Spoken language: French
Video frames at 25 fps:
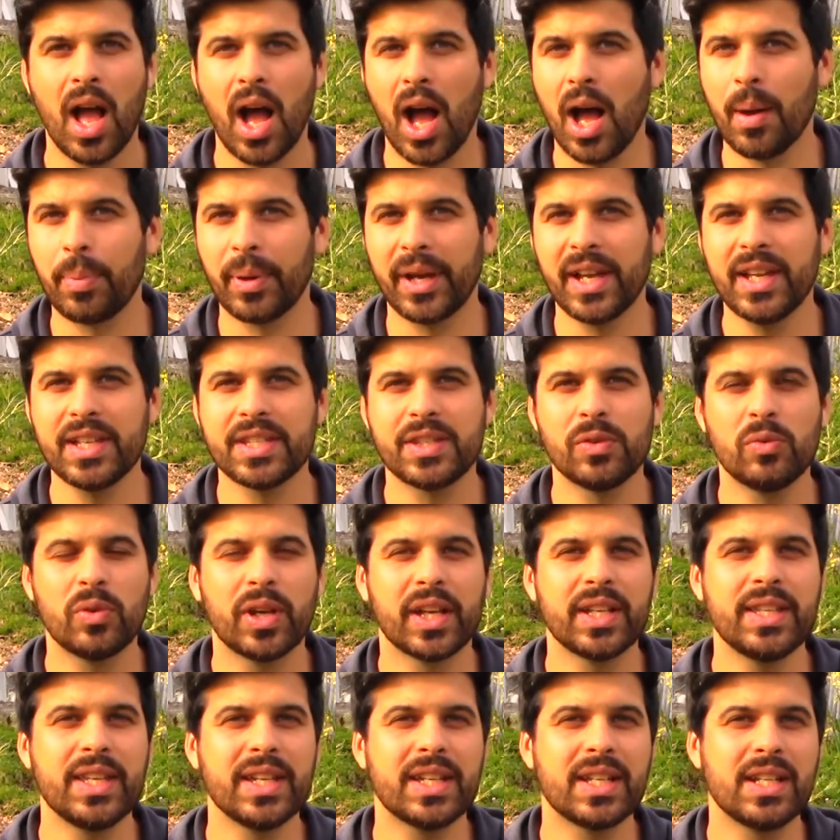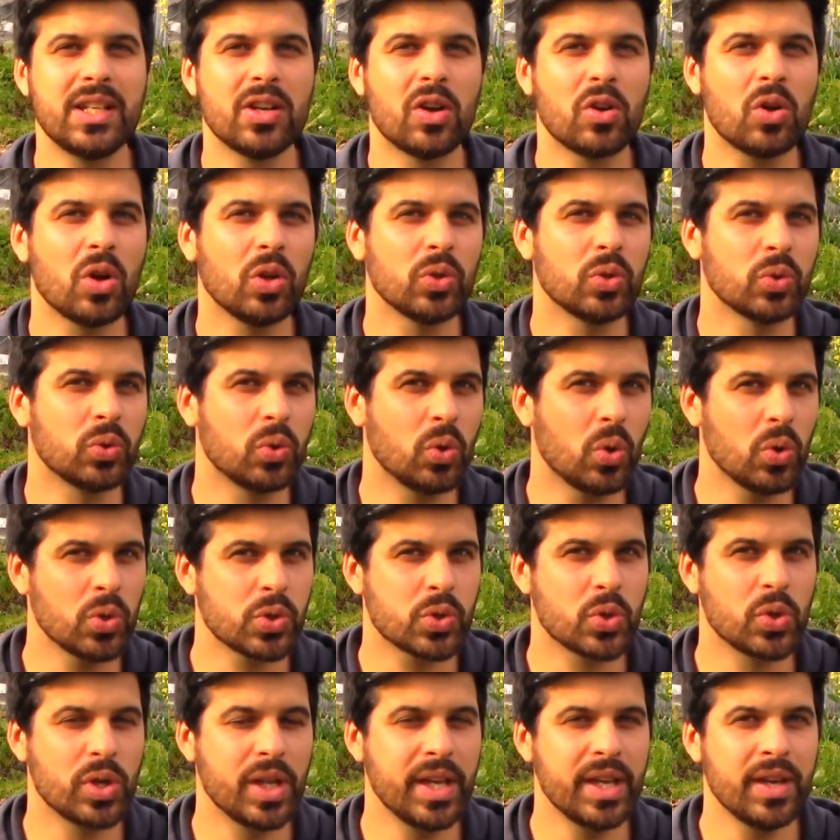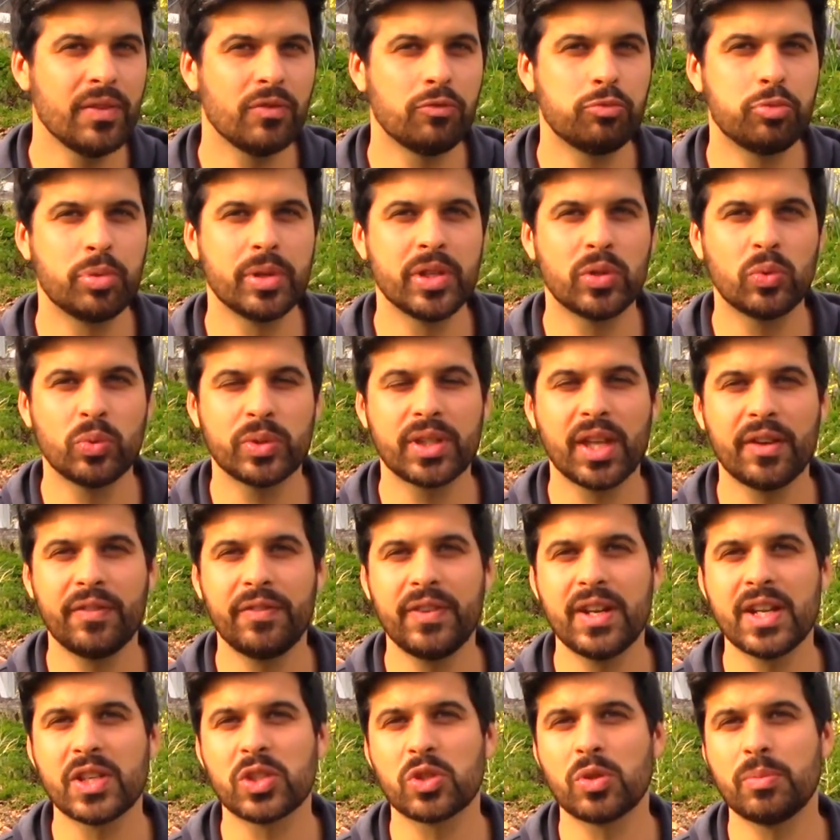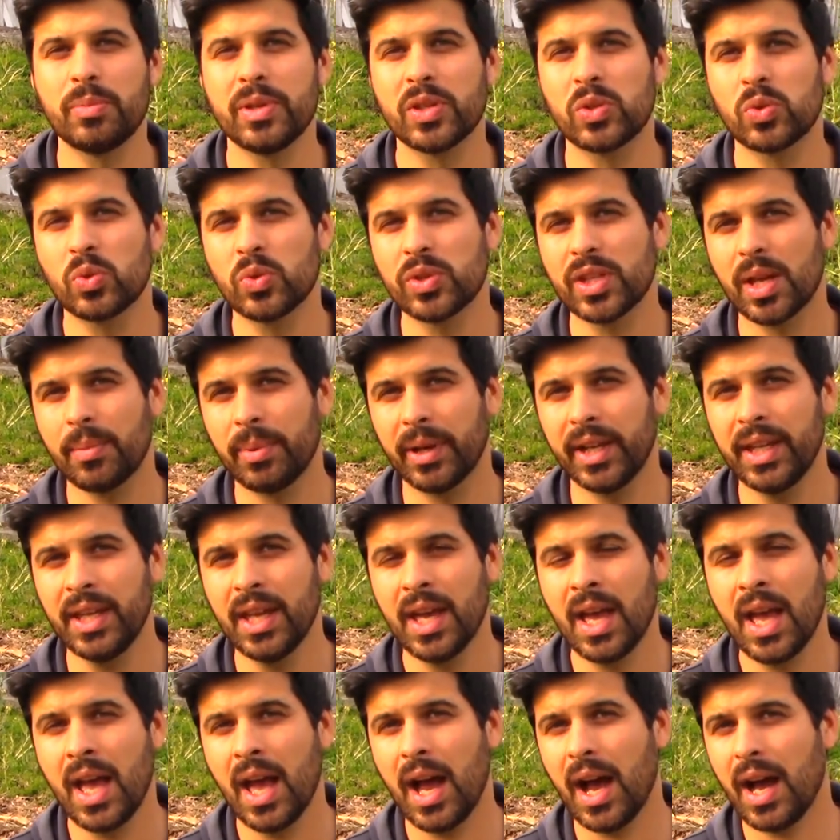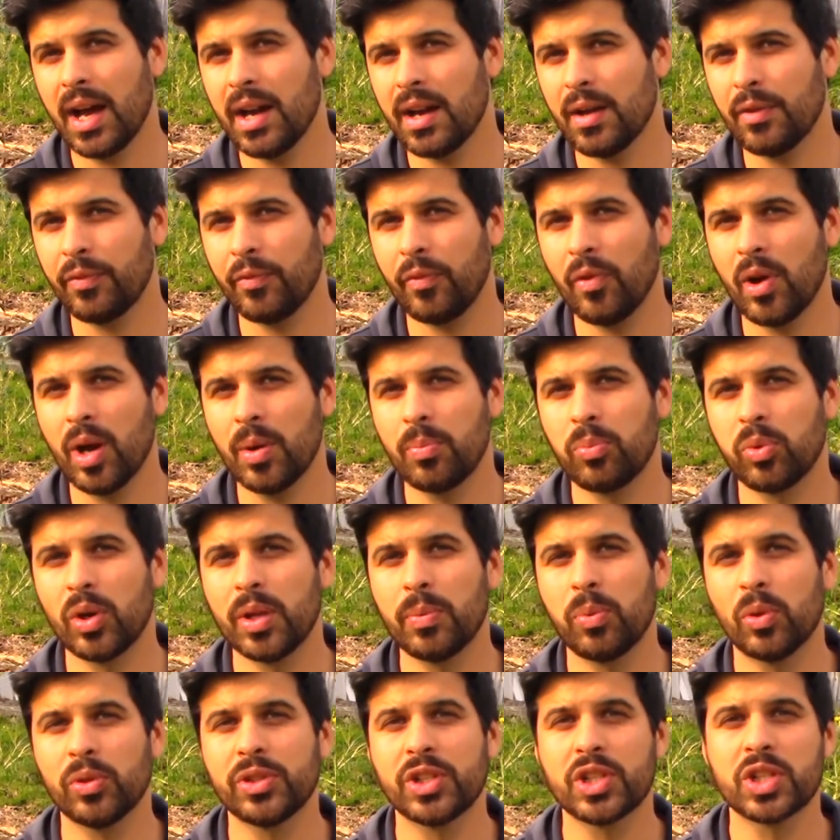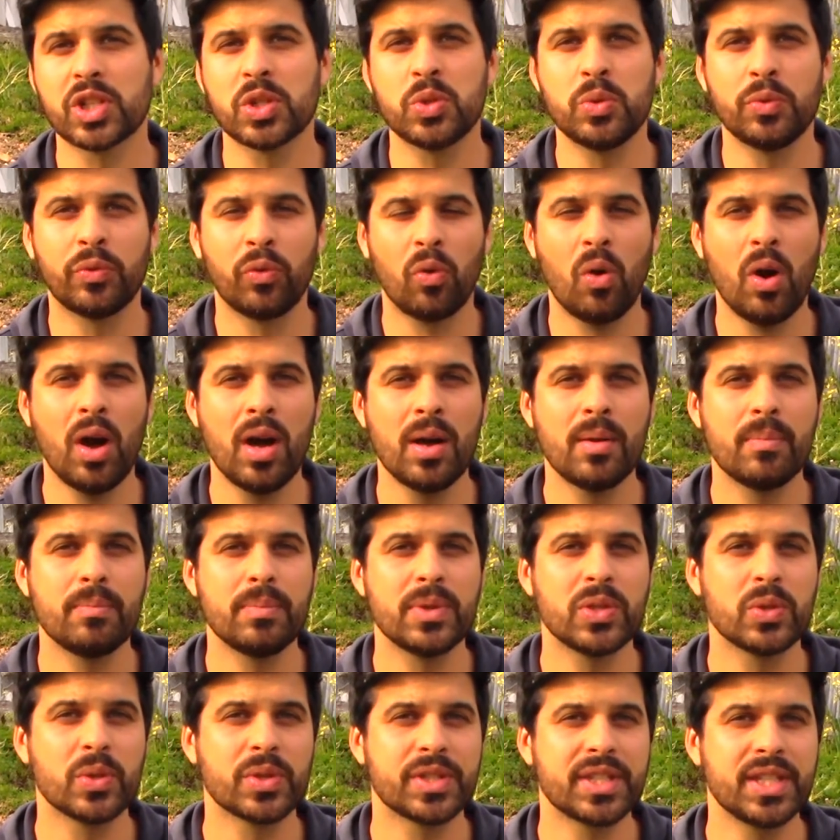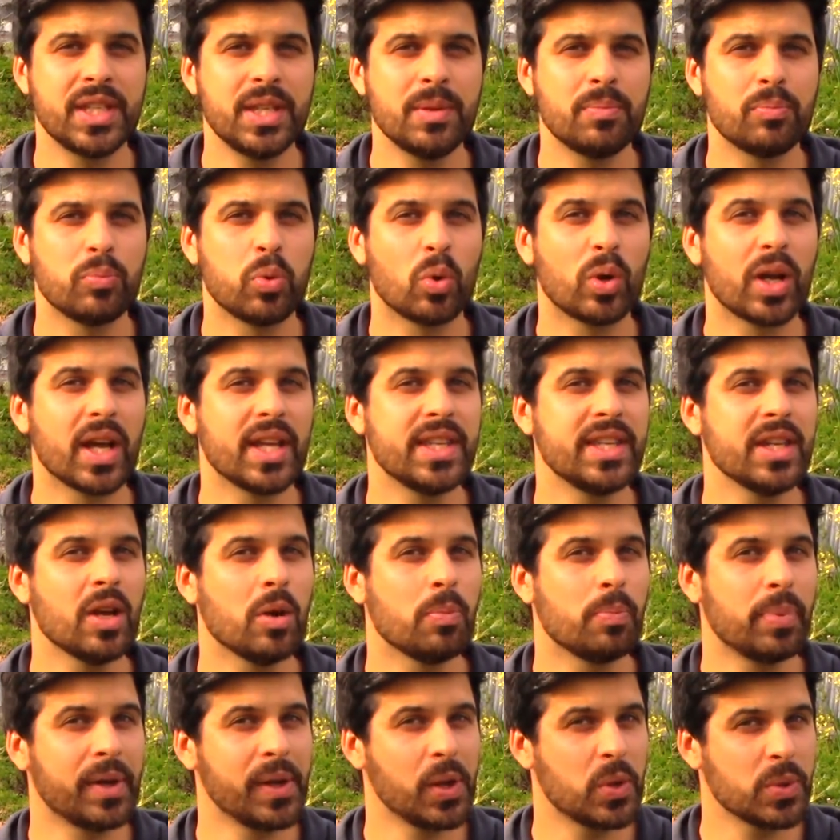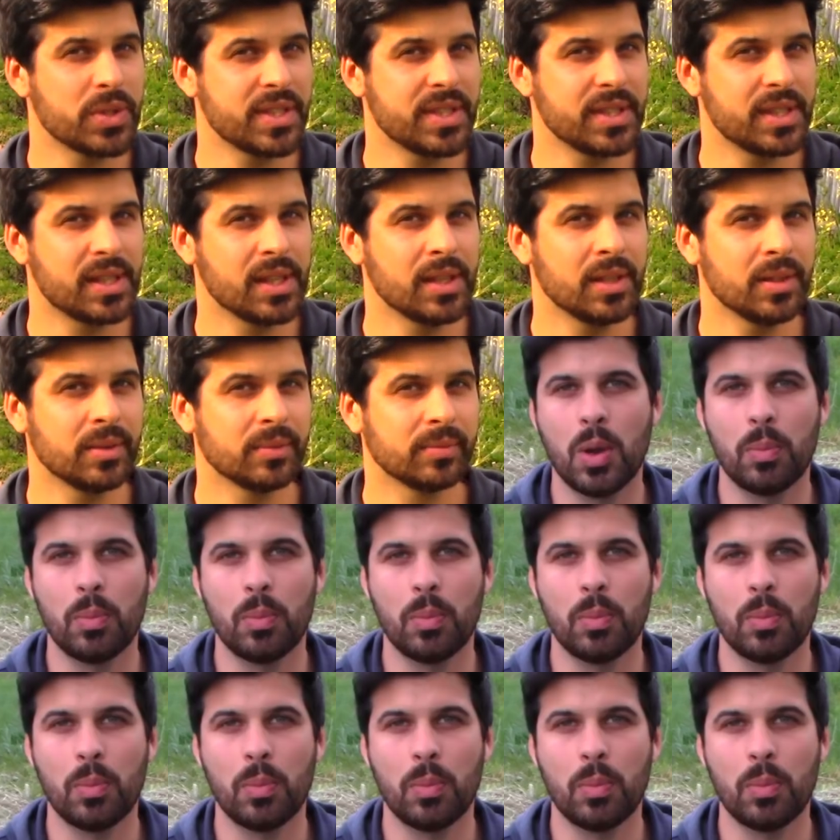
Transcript: Après, si vous craignez qu'il y ait encore de grosses gelées, vous pouvez tout à fait les semer sous abri, à la fois pour les protéger du froid, mais aussi pour gagner en précocité.